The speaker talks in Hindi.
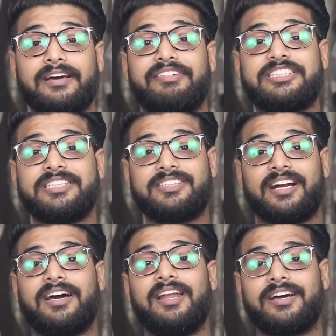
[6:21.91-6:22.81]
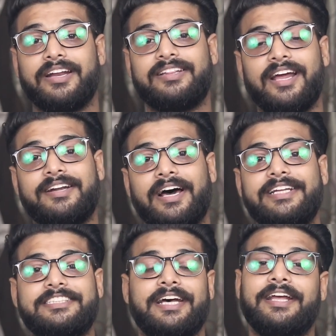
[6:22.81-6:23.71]
अलग विचित्र कलाकृतियां
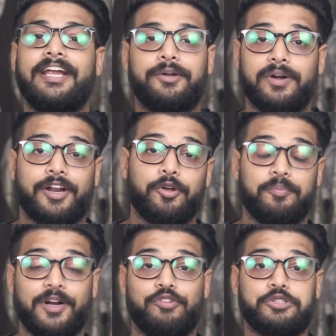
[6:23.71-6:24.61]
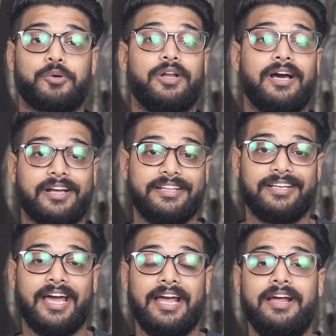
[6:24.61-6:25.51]
डाली जा रही हैं ट्विटर के ऊपर वो जो
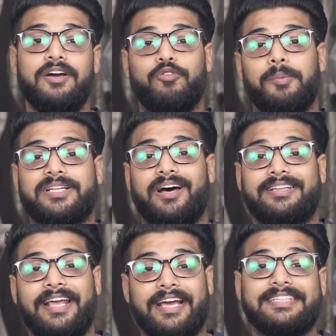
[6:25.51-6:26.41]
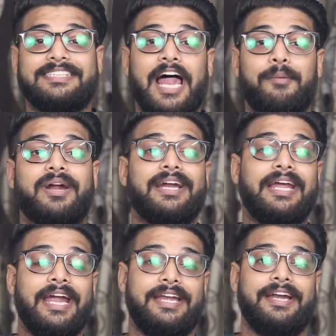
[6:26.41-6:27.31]
कलाकृतियां हैं वो बताती हैं कि स्नैपड्रैगन
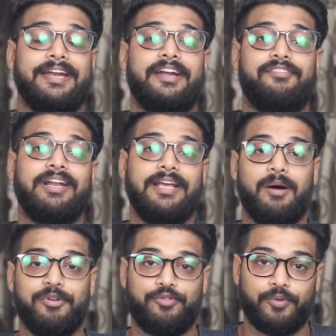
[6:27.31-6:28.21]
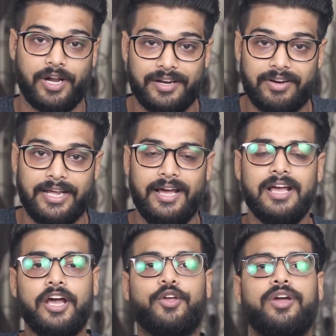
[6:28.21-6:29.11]
888 वाली यहाँ पे फोन आने वाले
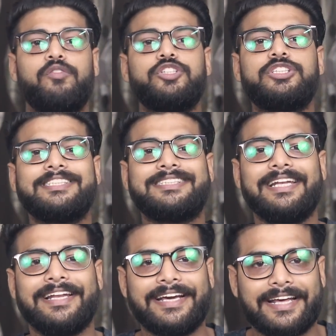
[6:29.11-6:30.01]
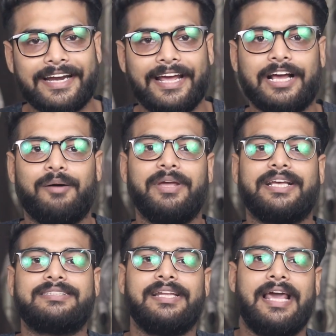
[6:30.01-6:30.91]
हैं क्योंकि वो जो चीजें लिख रहे है कभी
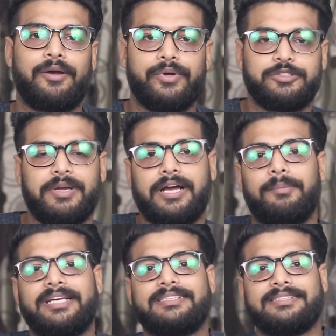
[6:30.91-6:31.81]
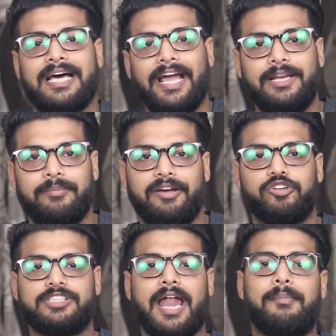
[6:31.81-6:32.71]
किसी लैंग्वेज में कभी किसी साइन में
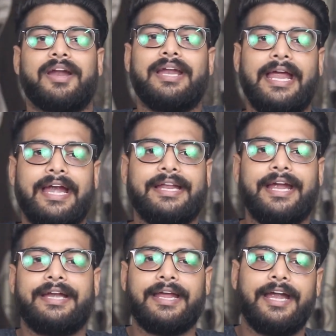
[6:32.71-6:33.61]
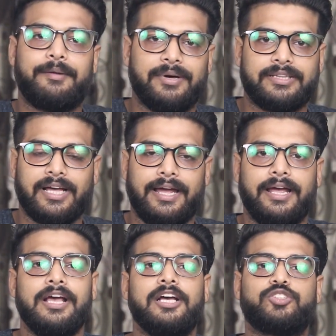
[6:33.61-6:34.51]
वो स्नैपड्रैगन 888 बनता
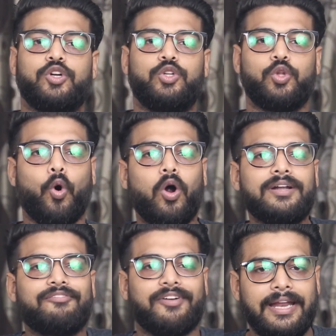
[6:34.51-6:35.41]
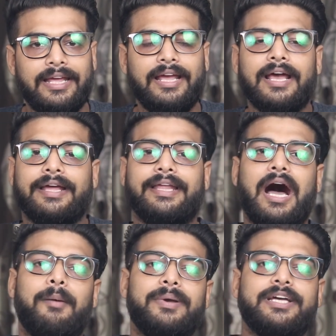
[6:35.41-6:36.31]
है सो डोंट वरी
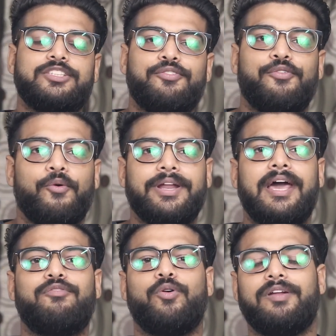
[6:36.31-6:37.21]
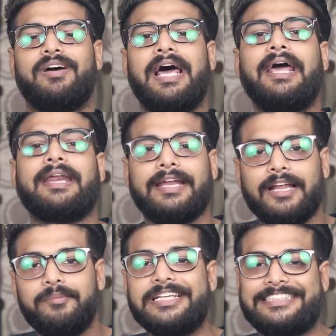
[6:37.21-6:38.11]
यहाँ पे जो फोन है वो होने वाला है
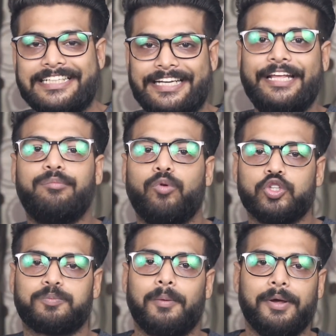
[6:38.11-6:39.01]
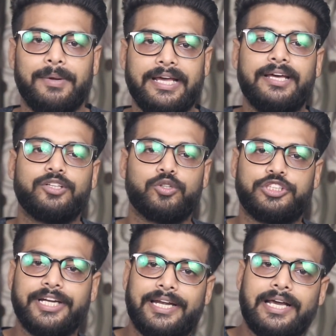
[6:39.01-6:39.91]
रियलमी GT मोस्ट प्रोबेबली तो
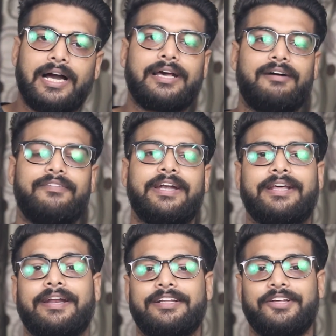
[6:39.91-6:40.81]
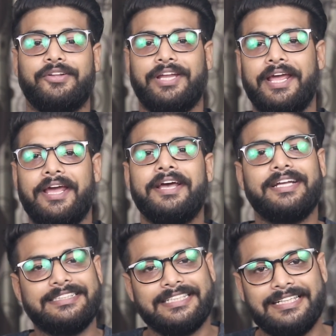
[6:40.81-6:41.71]
GT का अगर आप वेट कर रहे थे तो
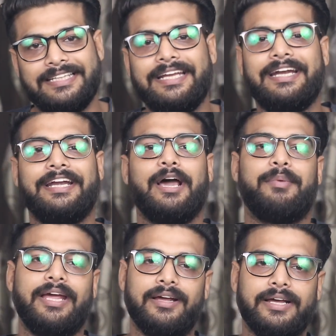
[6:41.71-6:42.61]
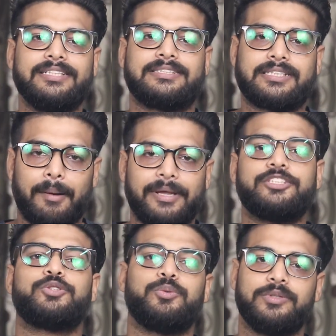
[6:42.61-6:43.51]
ये जल्दी ही इंडिया में इट्स
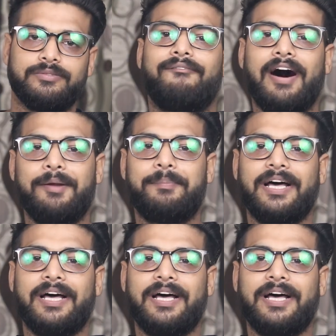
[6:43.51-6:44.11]
कमिंग सून वन